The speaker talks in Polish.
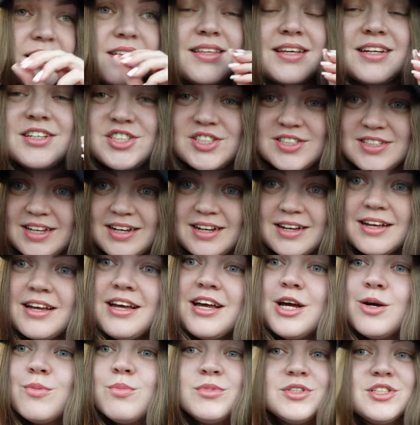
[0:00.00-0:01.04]
Także tak,
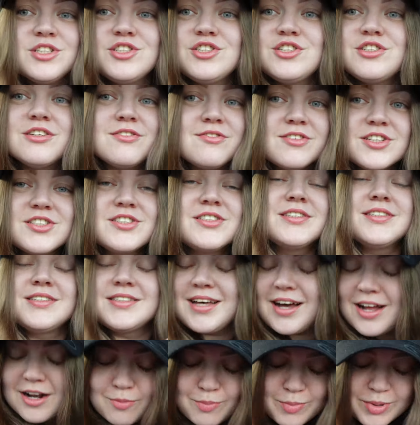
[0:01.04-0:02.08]
my się dzisiaj właśnie
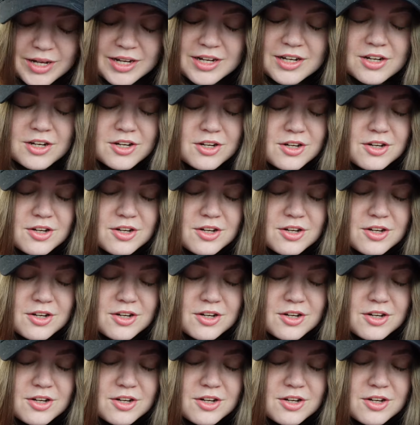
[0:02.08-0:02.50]
z alpaką